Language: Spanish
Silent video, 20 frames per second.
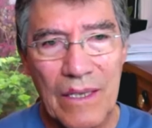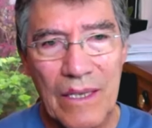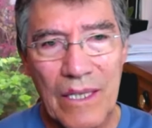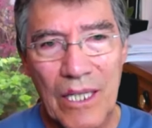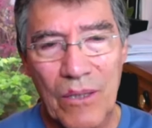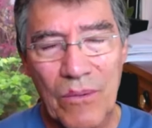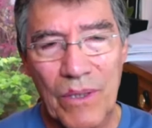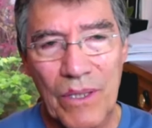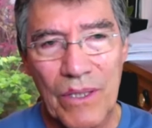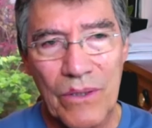
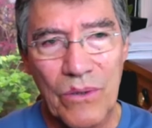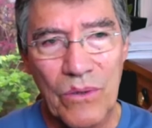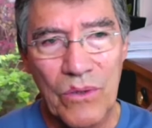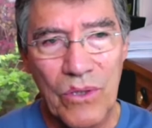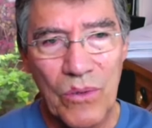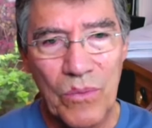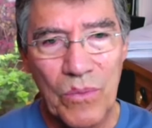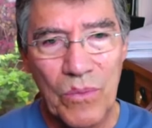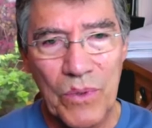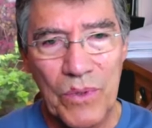del
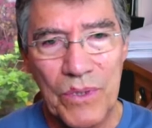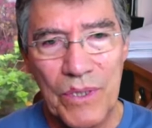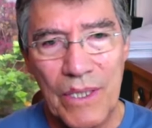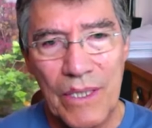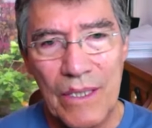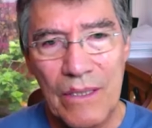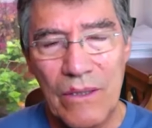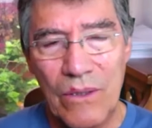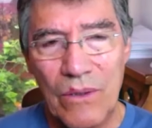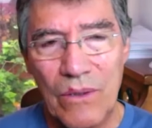
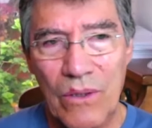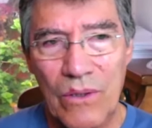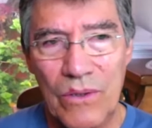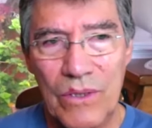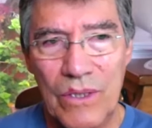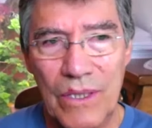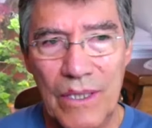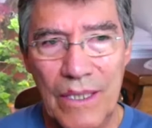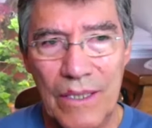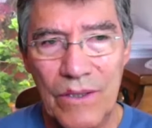21% de
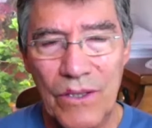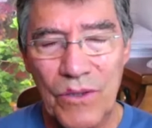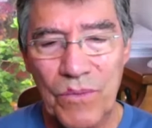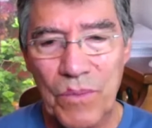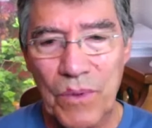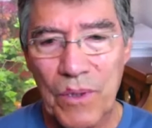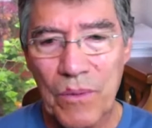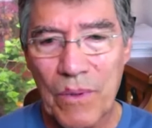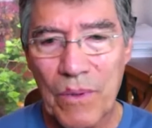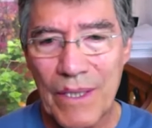los ingresos
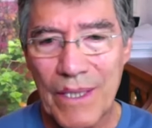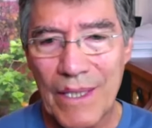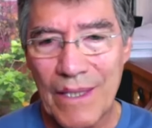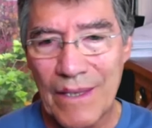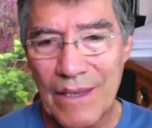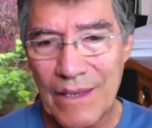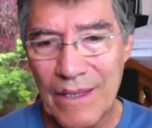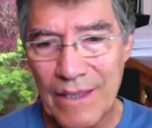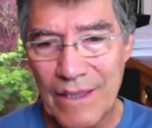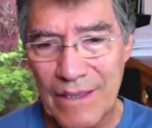
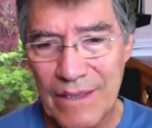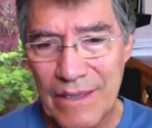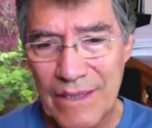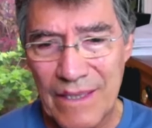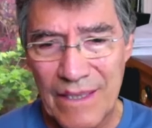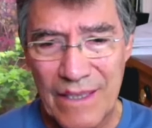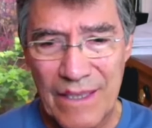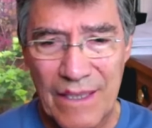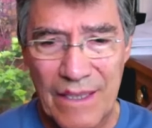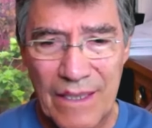permanentes